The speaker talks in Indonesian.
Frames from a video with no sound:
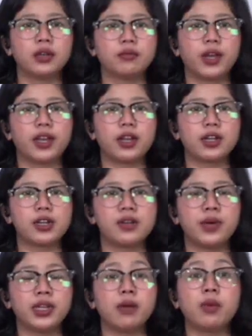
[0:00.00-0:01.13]
Beredar
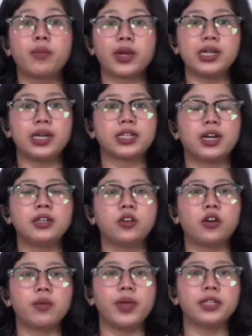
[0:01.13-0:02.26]
rekaman yang memperlihatkan
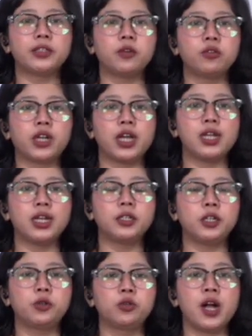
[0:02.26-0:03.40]
seorang militan Ukraina
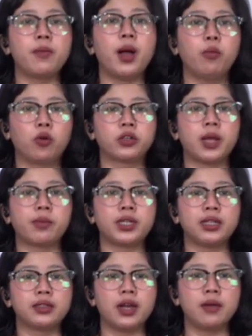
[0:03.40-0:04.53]
diduga mabuk dan
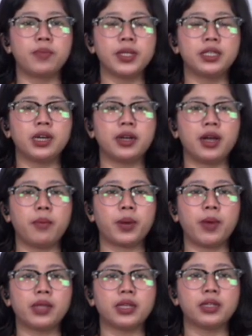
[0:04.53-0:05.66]
menantang penjaga
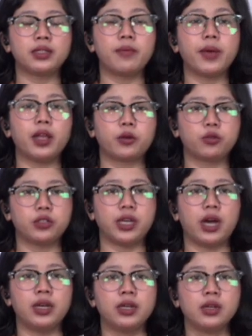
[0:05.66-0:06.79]
perbatasan
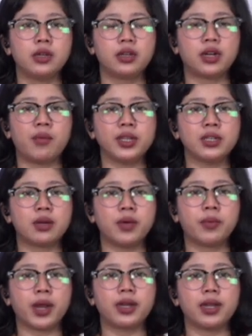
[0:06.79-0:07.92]
Belarusia. Rekamannya
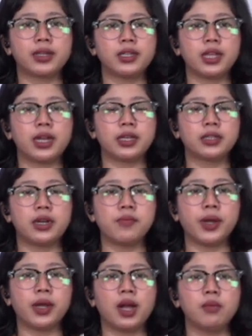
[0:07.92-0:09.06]
ramai beredar di Telegram
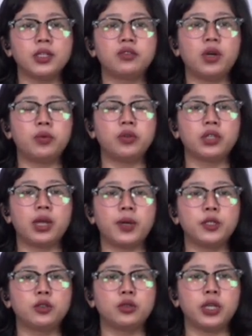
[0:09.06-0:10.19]
pada Kamis 28
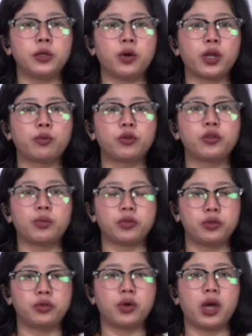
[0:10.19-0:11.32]
Juli 2022.
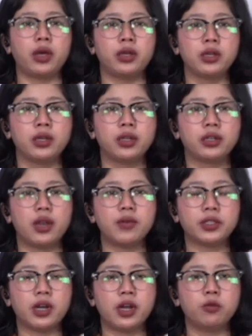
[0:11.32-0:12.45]
Dalam
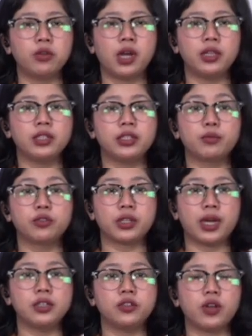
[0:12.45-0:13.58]
keterangan unggahan
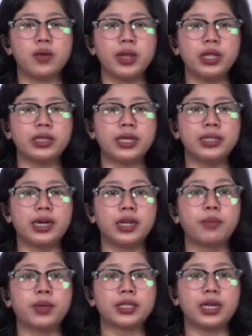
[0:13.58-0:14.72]
disebutkan, seorang militan
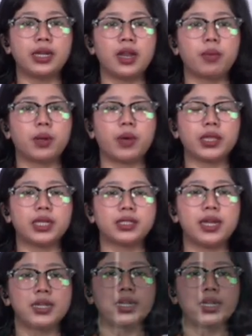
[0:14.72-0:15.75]
dari pertahanan perbatasan